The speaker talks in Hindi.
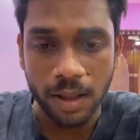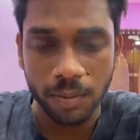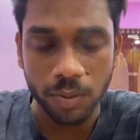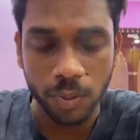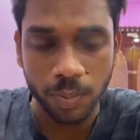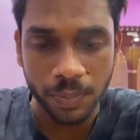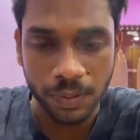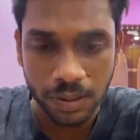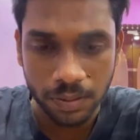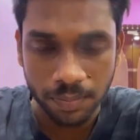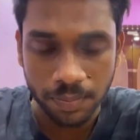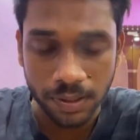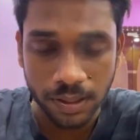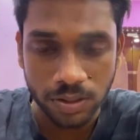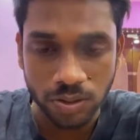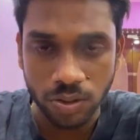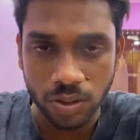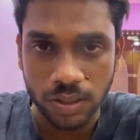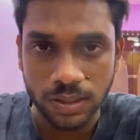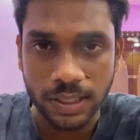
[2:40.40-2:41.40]
आप लोग
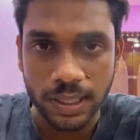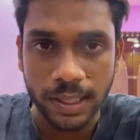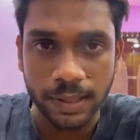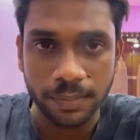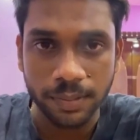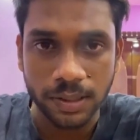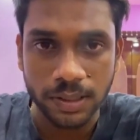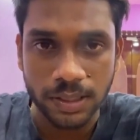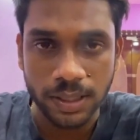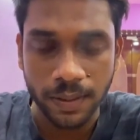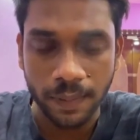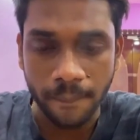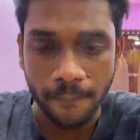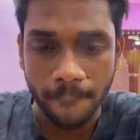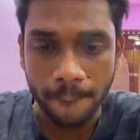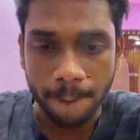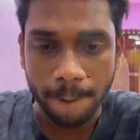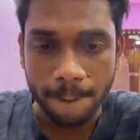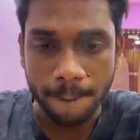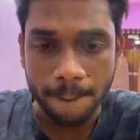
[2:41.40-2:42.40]
प्लीज़ थोड़ा सा हेल्प कीजिए
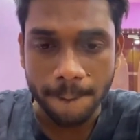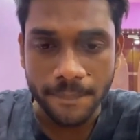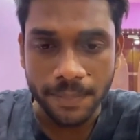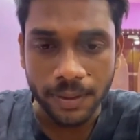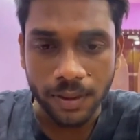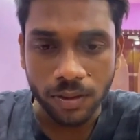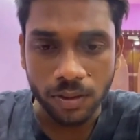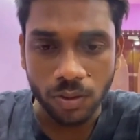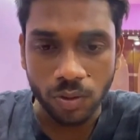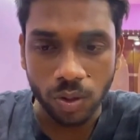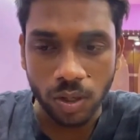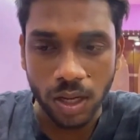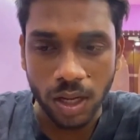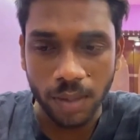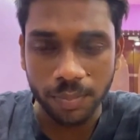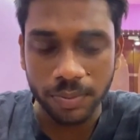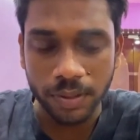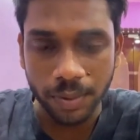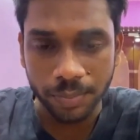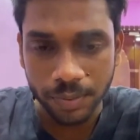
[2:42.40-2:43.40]
थोड़ा
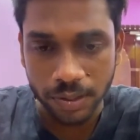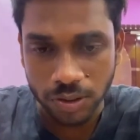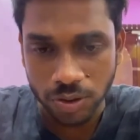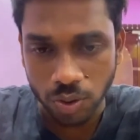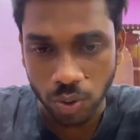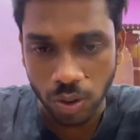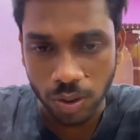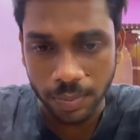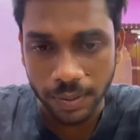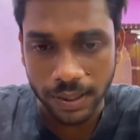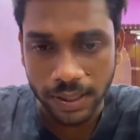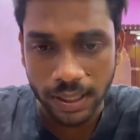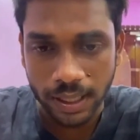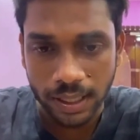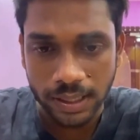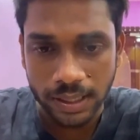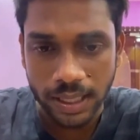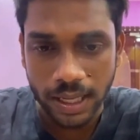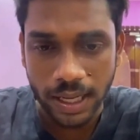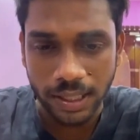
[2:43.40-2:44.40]
आपने अपने स्टोरी पे
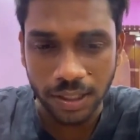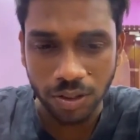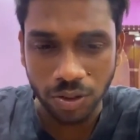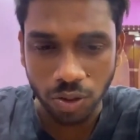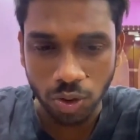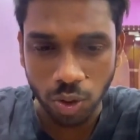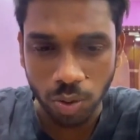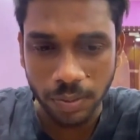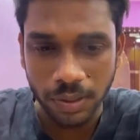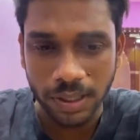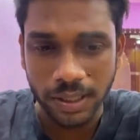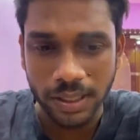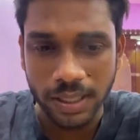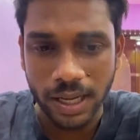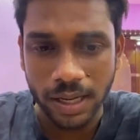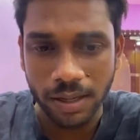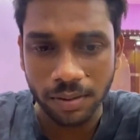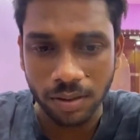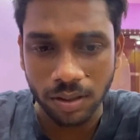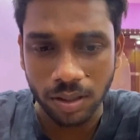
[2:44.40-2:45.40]
डालिए एंड यूट्यूब
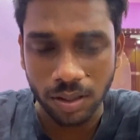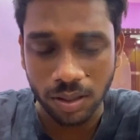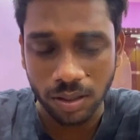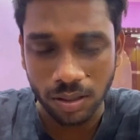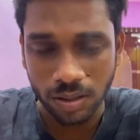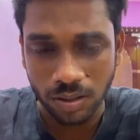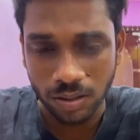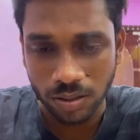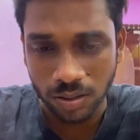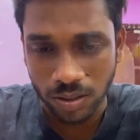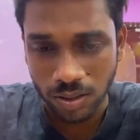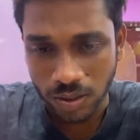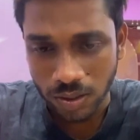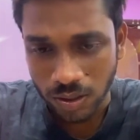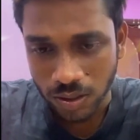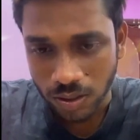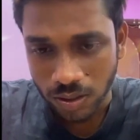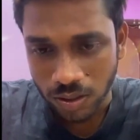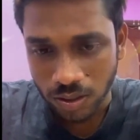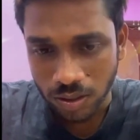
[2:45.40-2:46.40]
इंडिया
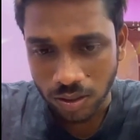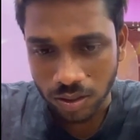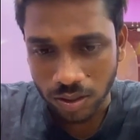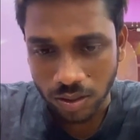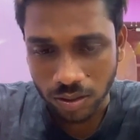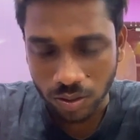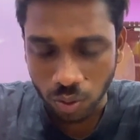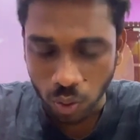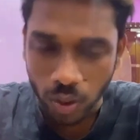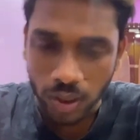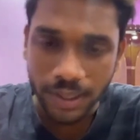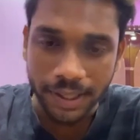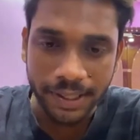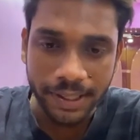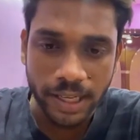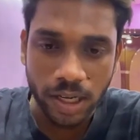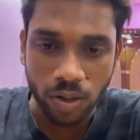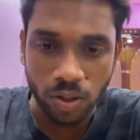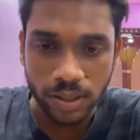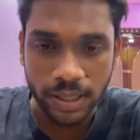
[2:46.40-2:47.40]
एंड गूगल
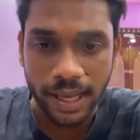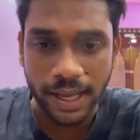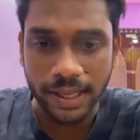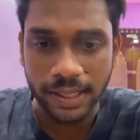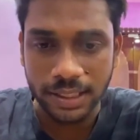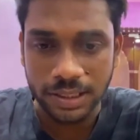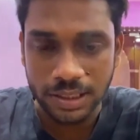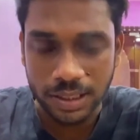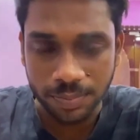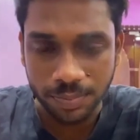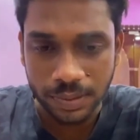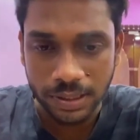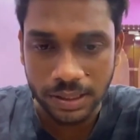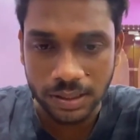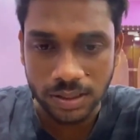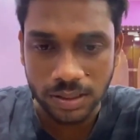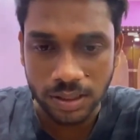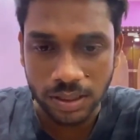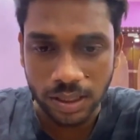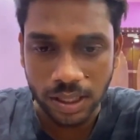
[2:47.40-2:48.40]
इंडिया को टैग कीजिए
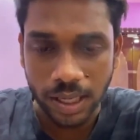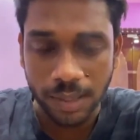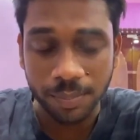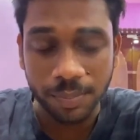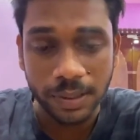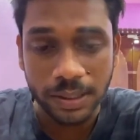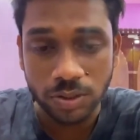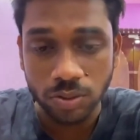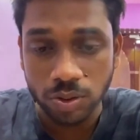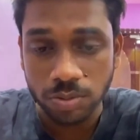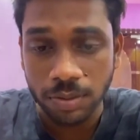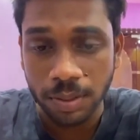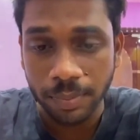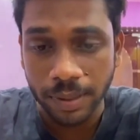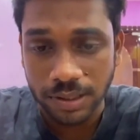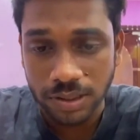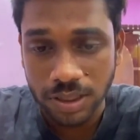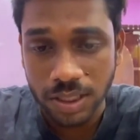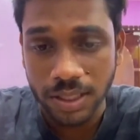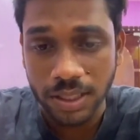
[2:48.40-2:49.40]
प्लीज़ एंड प्लीज़ उसमें
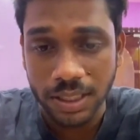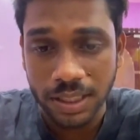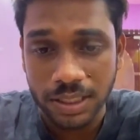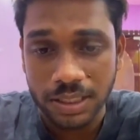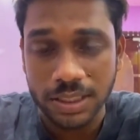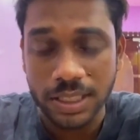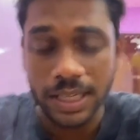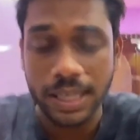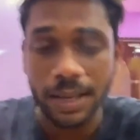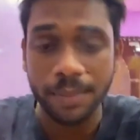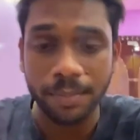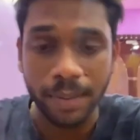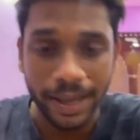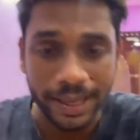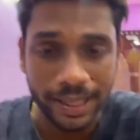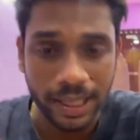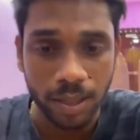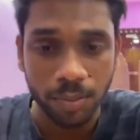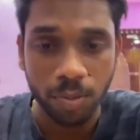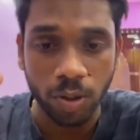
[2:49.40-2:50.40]
मेंशन कीजिए कि
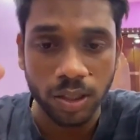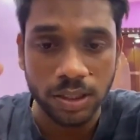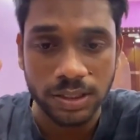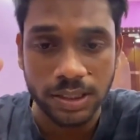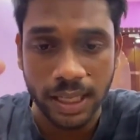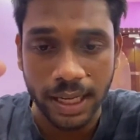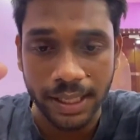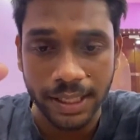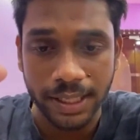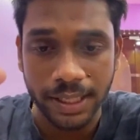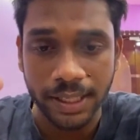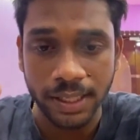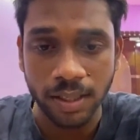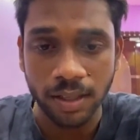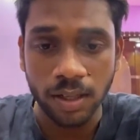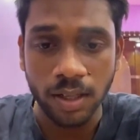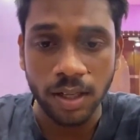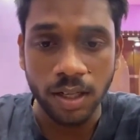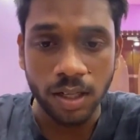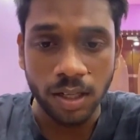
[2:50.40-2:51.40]
बाइकर बॉय
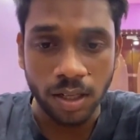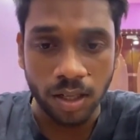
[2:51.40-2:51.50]
जाहिर